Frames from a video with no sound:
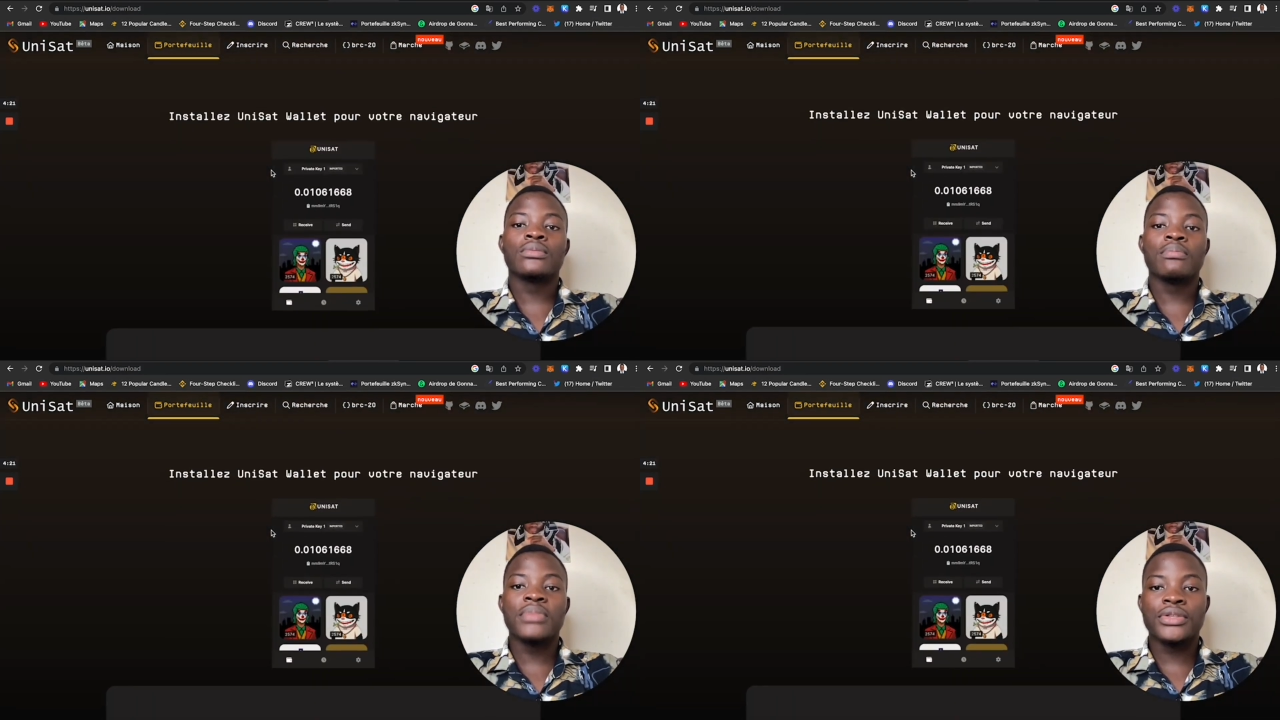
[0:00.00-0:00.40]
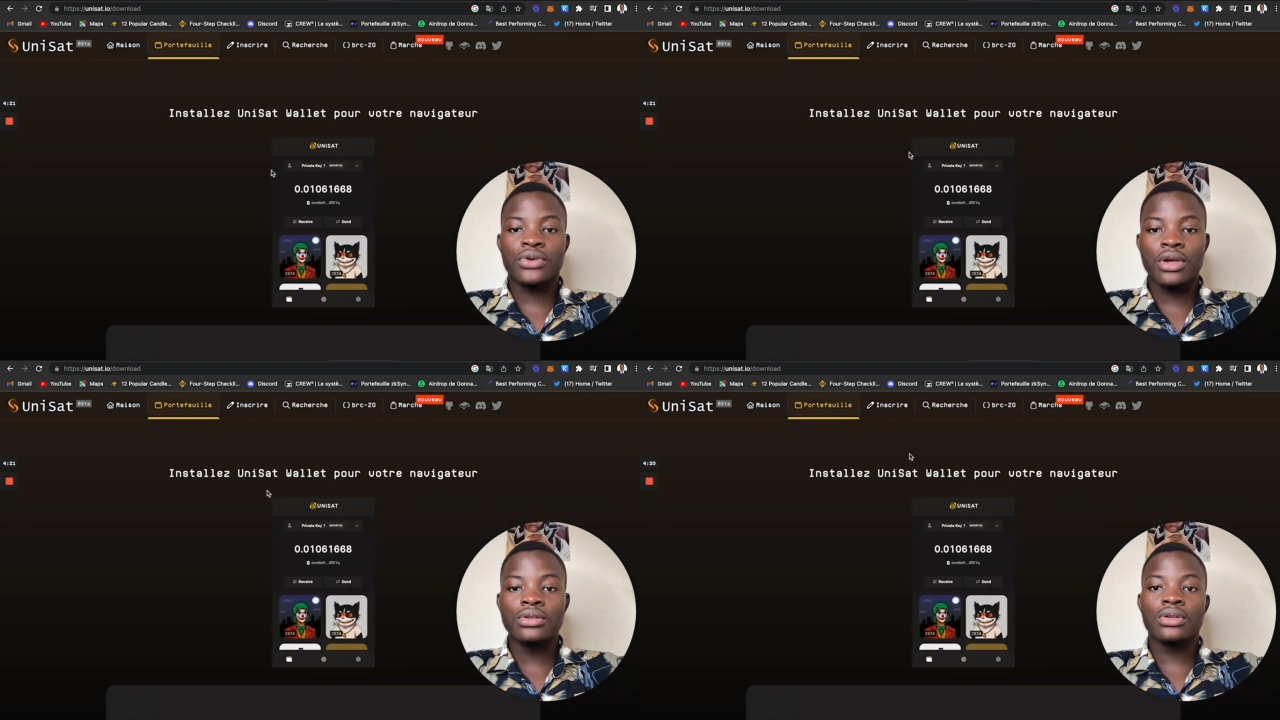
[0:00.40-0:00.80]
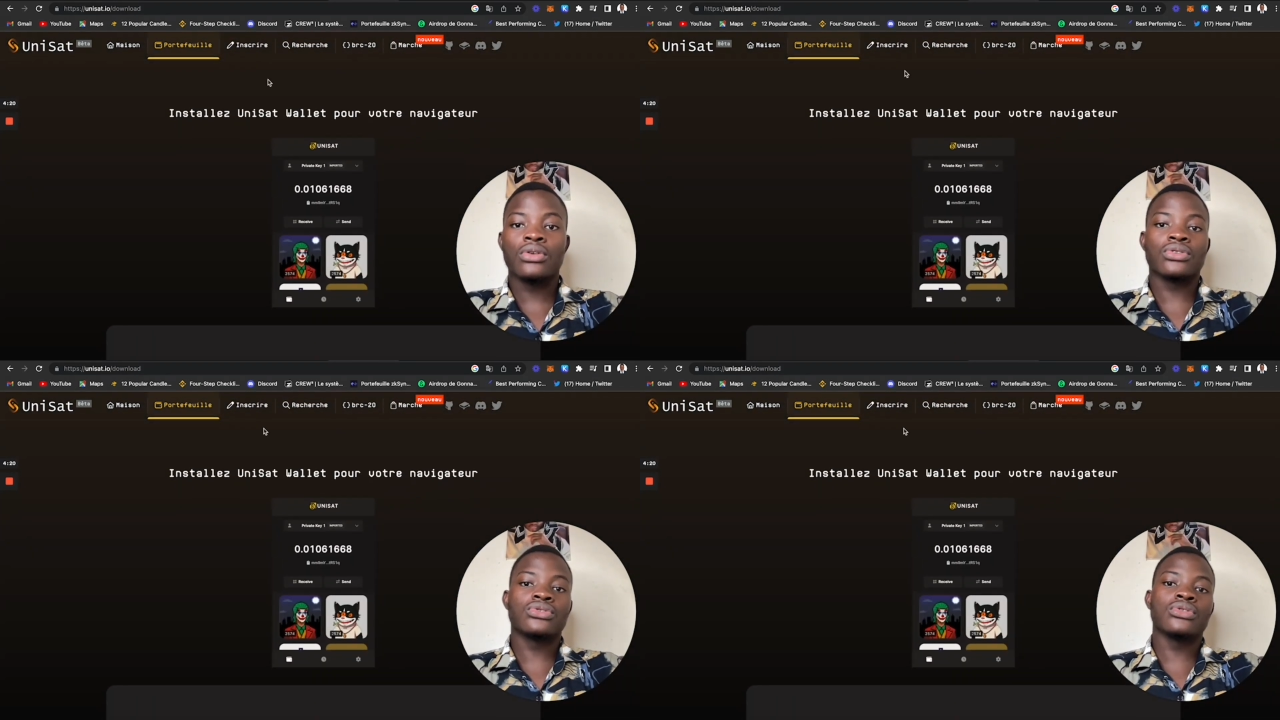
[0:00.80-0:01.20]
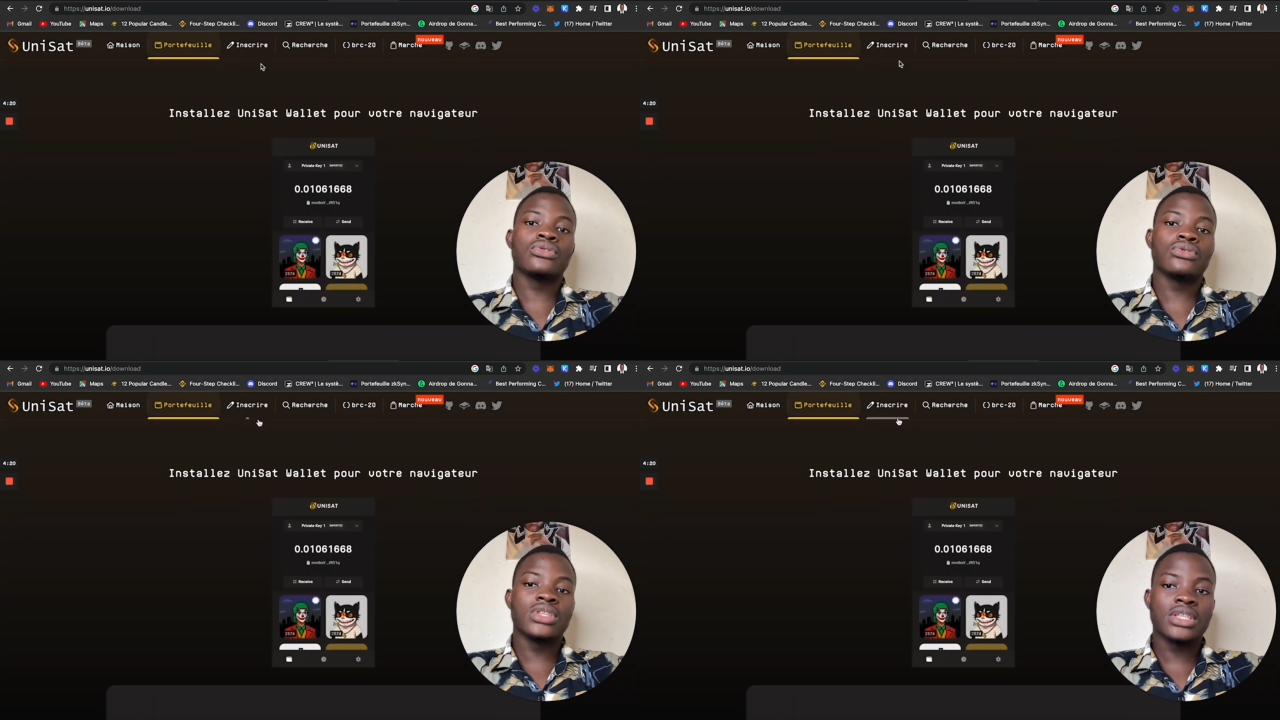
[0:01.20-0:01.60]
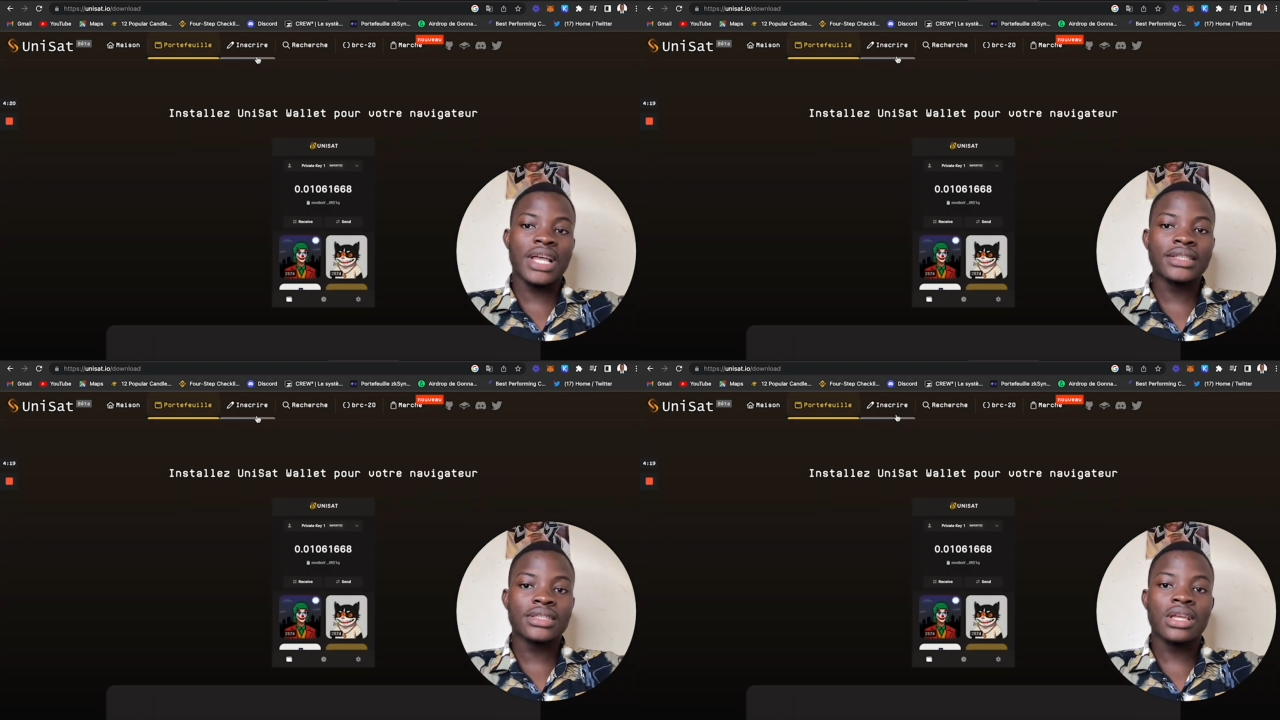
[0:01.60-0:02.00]
Bitcoin, donc sur
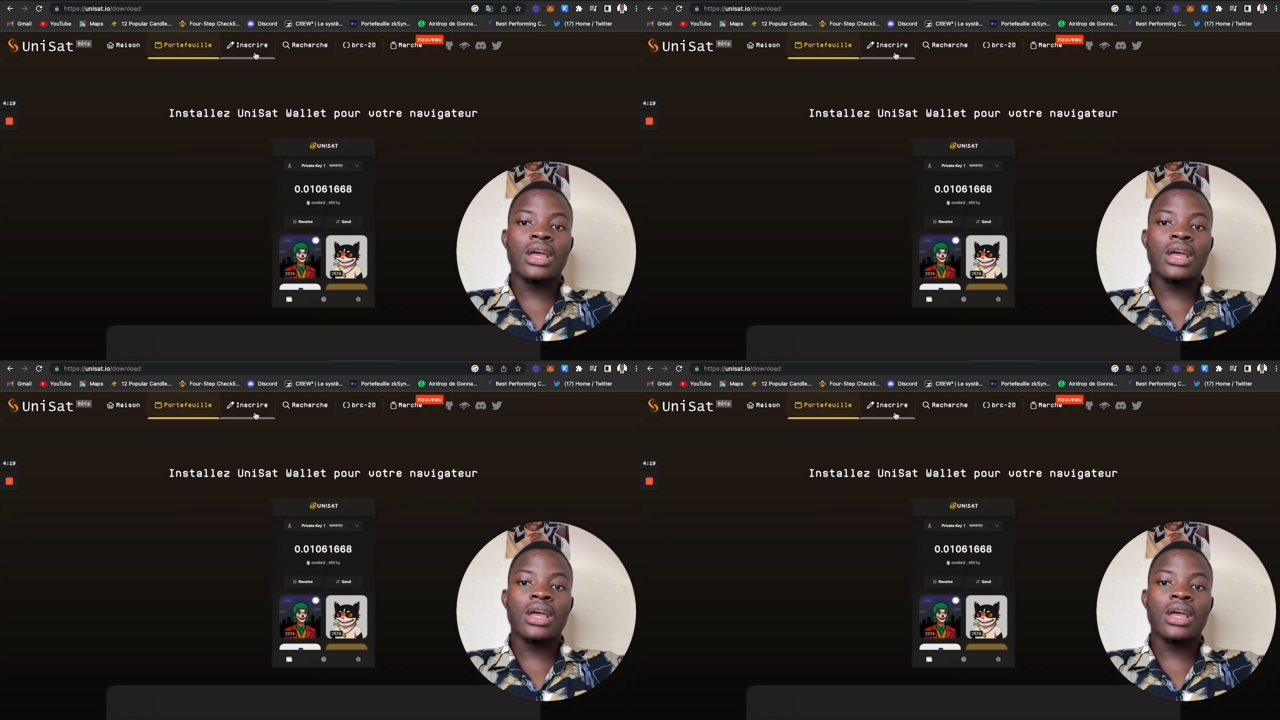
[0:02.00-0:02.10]
Unisite.